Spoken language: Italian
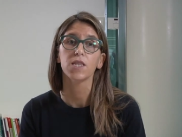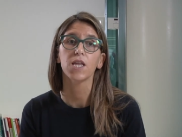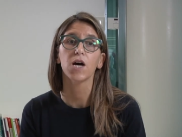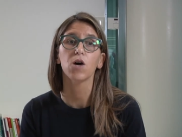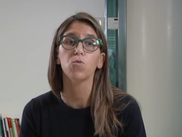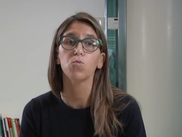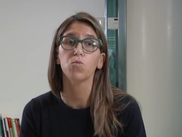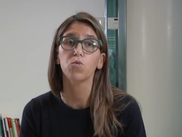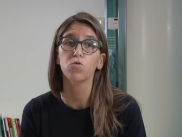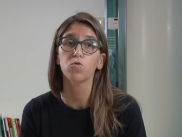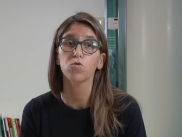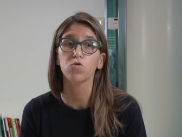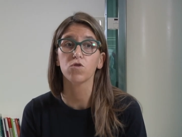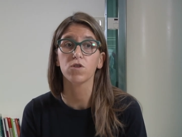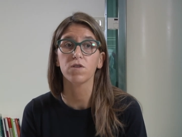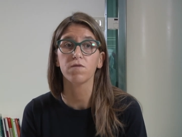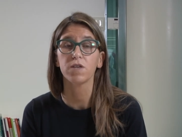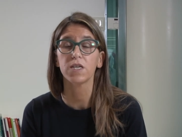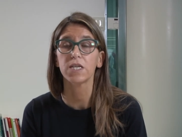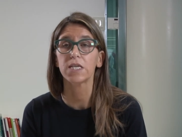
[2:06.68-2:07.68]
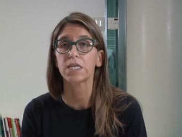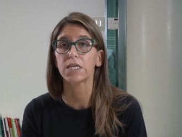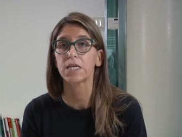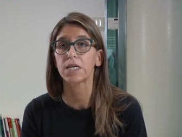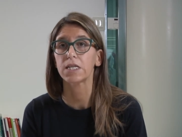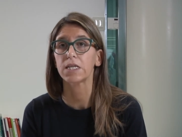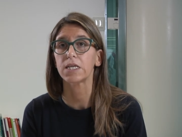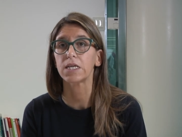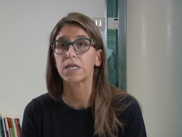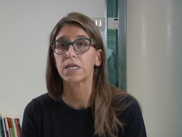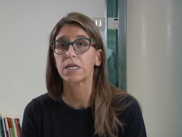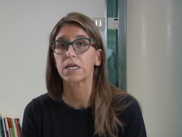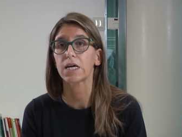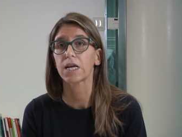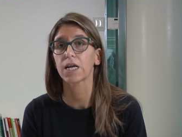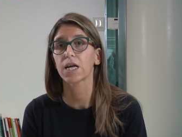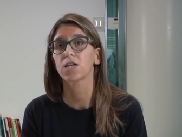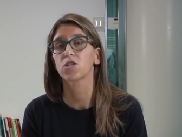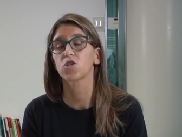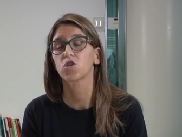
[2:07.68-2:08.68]
da un punto di vista di
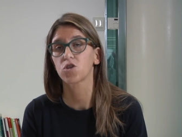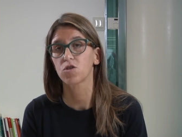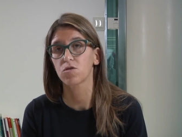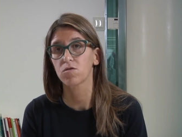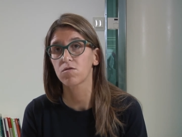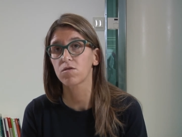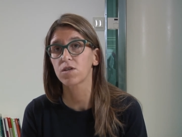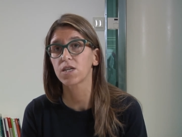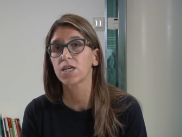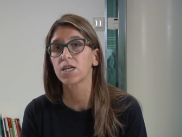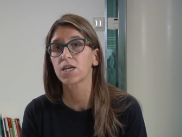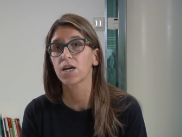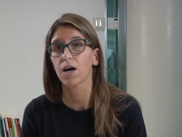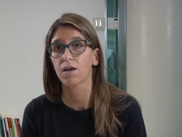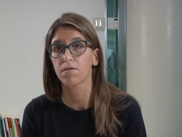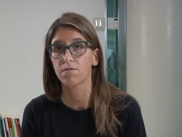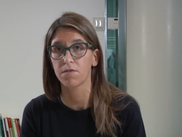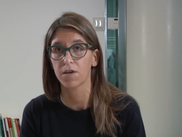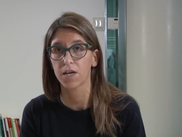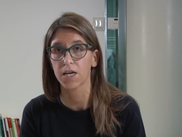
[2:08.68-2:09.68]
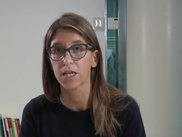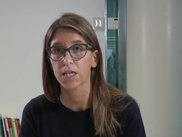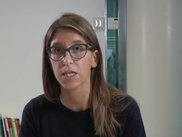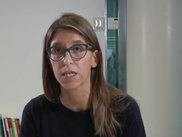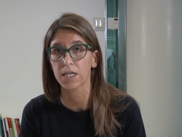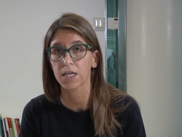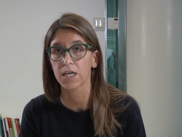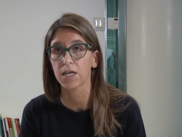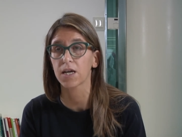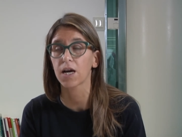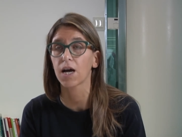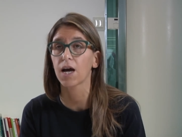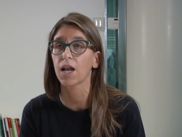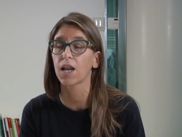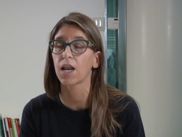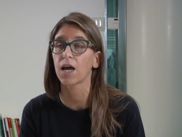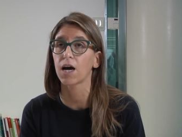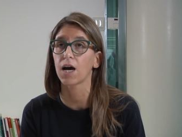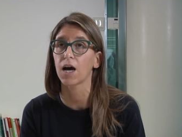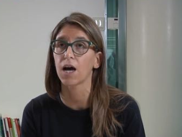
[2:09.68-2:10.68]
reazioni avverse
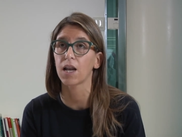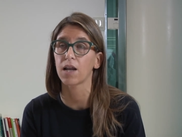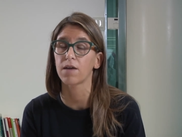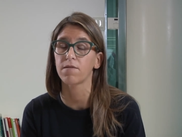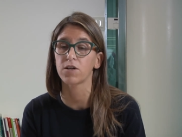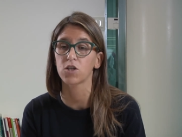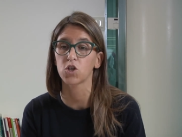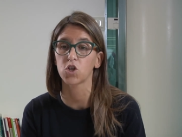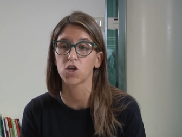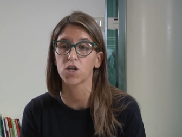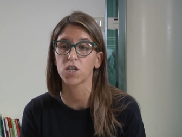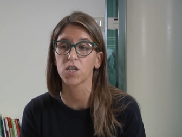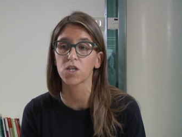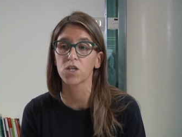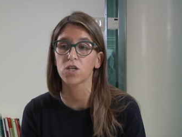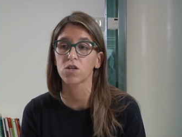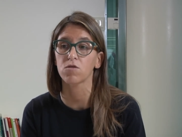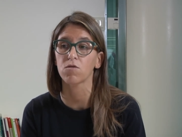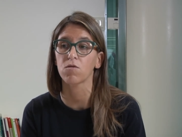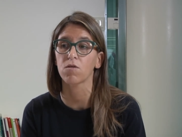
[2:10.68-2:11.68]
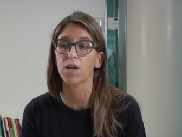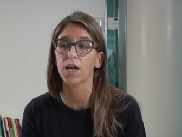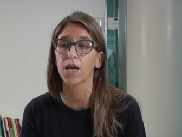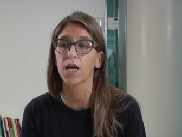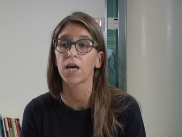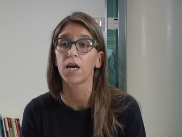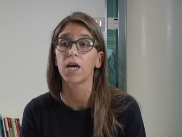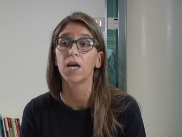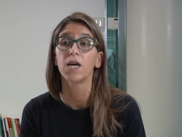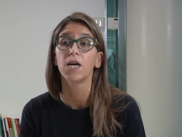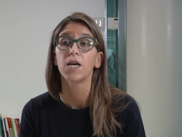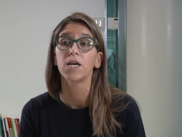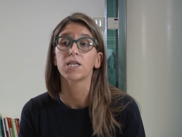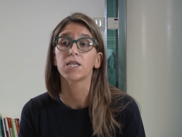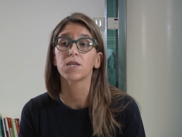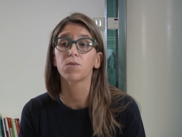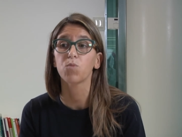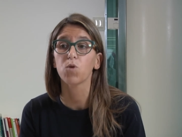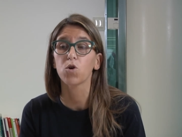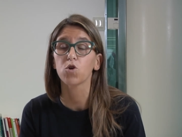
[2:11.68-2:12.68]
alla, alla vaccinazione
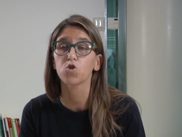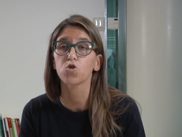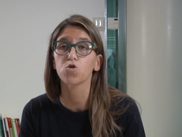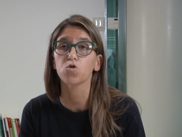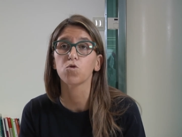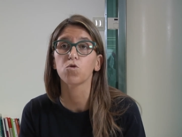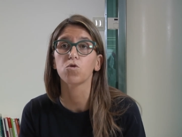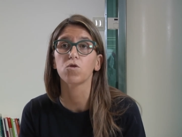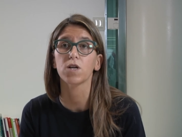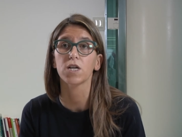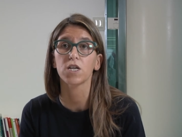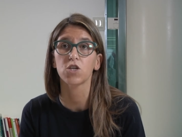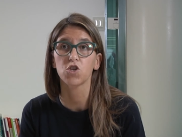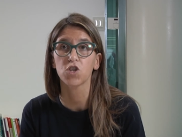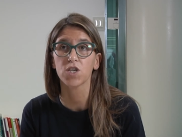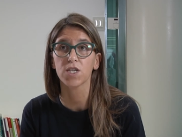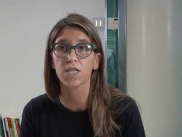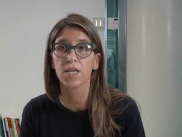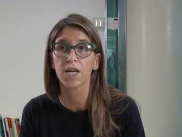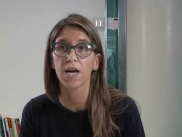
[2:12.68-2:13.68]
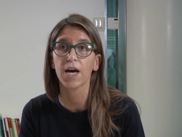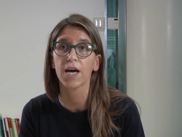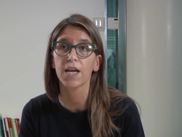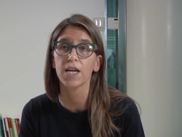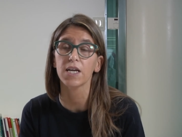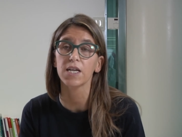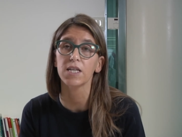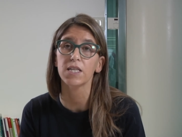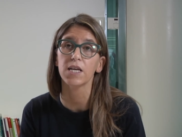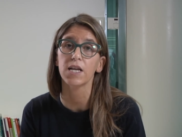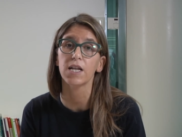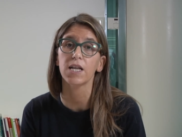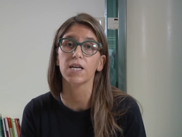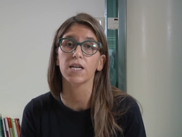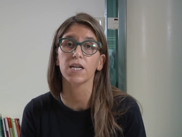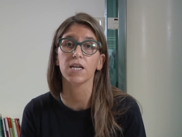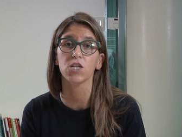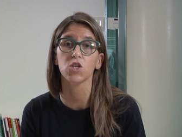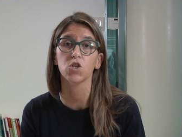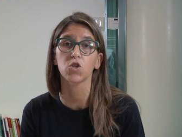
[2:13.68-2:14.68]
si possono registrare
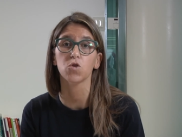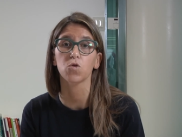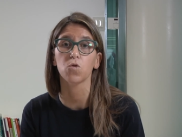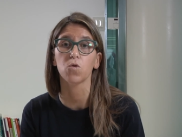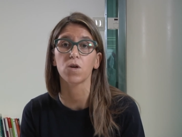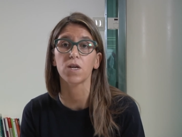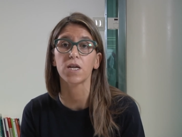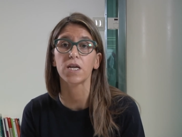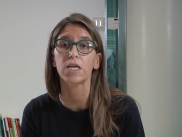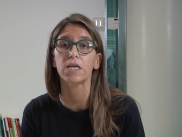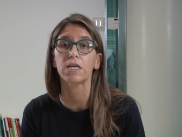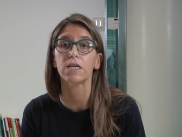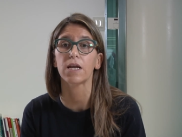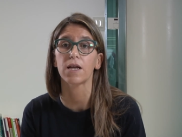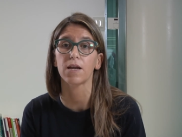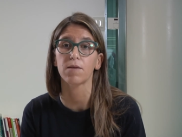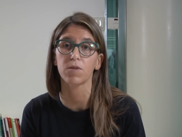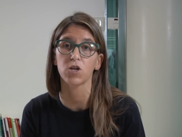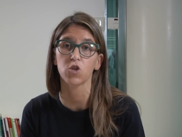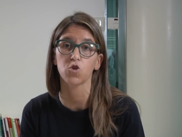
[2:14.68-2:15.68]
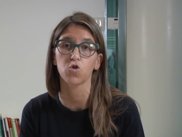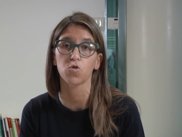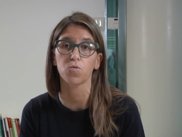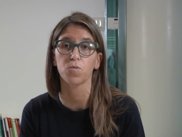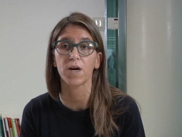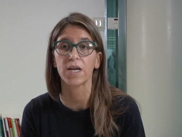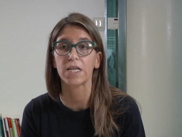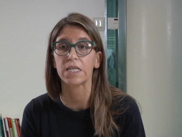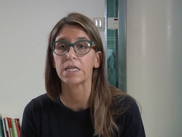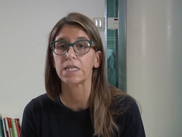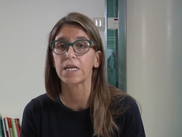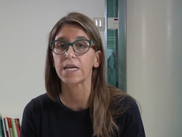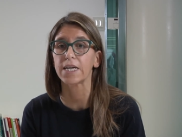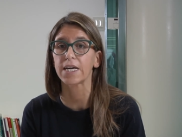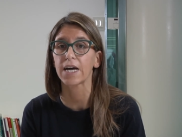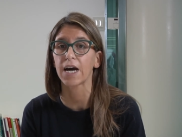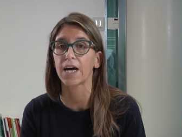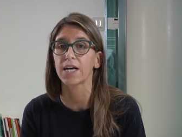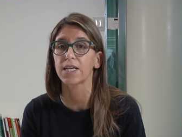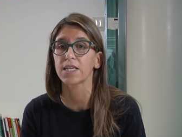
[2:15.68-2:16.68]
delle reazioni nella maggior parte
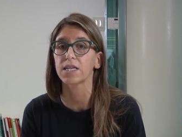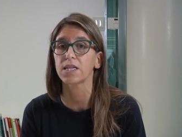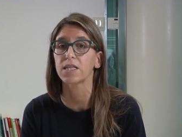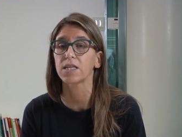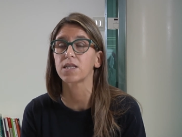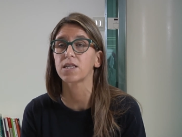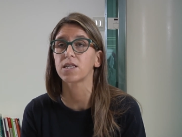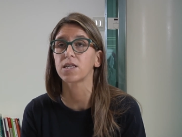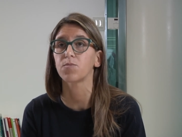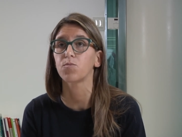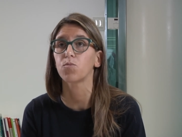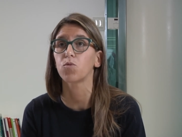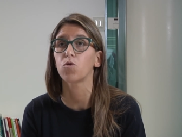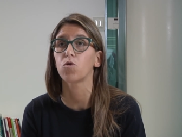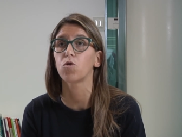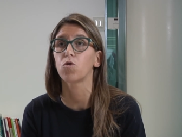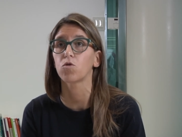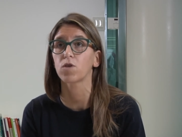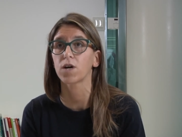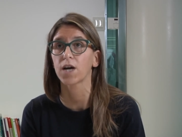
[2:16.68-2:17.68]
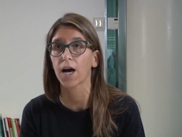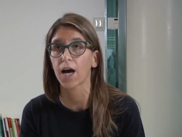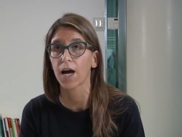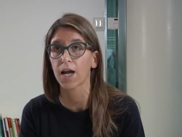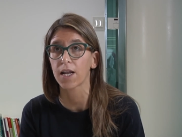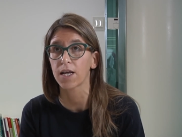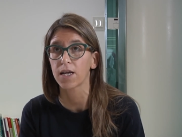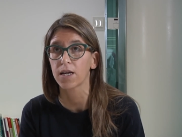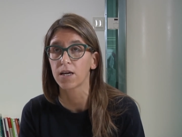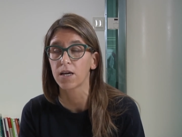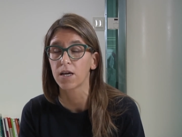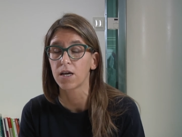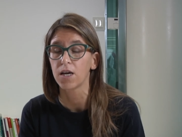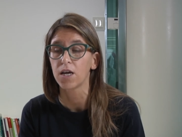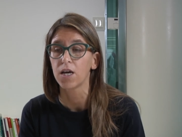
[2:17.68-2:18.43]
dei casi di tipo locale,